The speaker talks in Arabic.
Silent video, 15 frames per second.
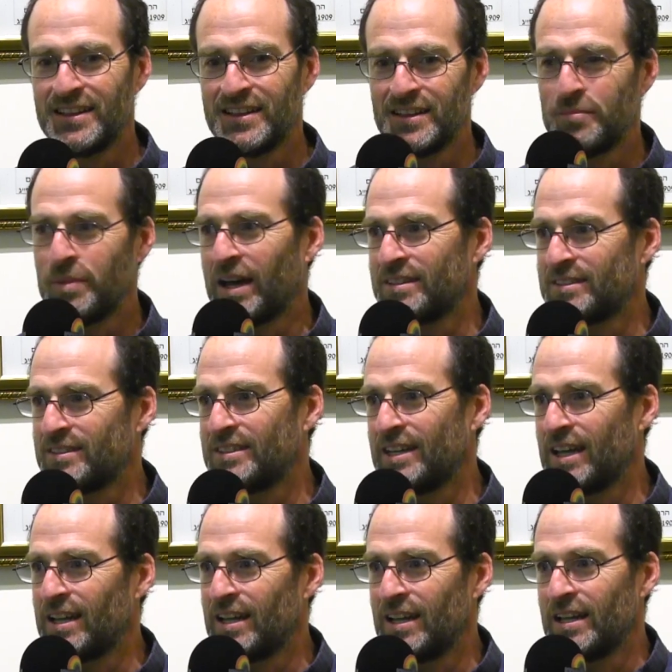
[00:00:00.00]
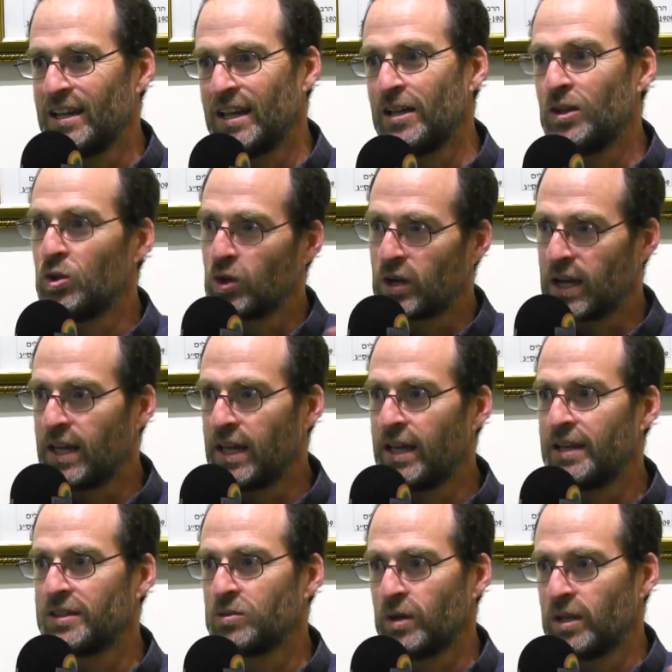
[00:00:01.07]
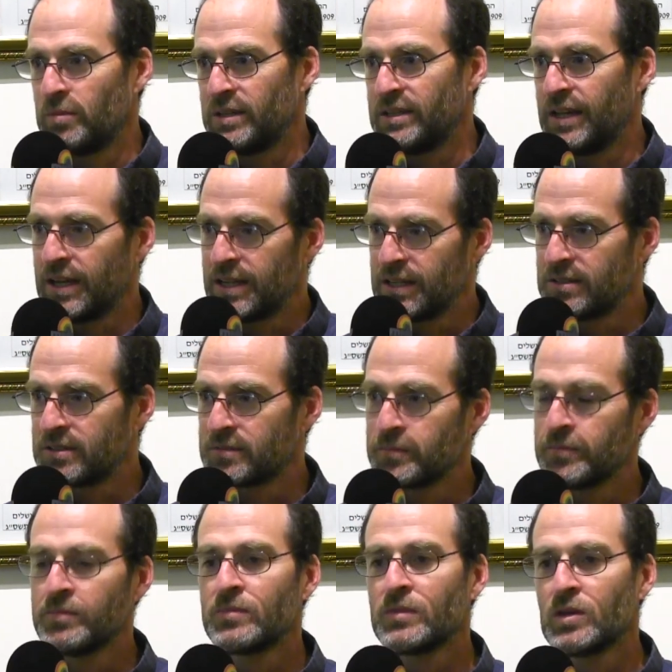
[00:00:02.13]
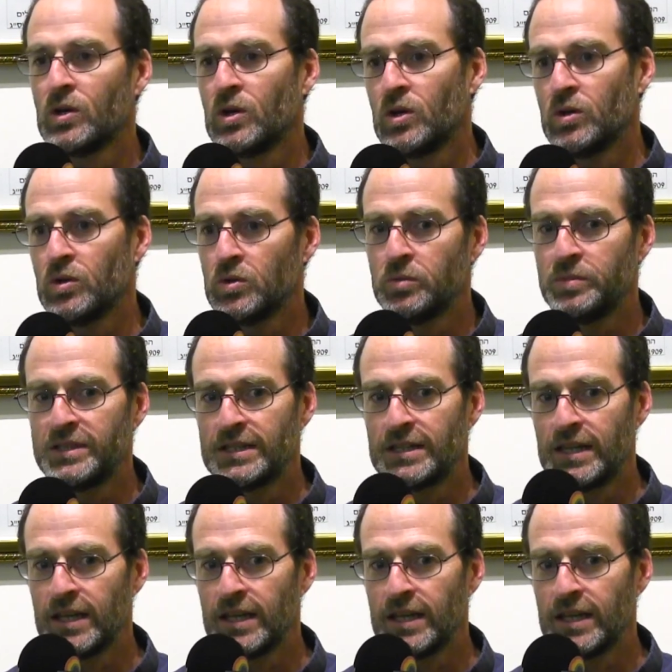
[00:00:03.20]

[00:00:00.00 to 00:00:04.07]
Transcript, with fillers: البحث ديال اللغات والمدارس وبديت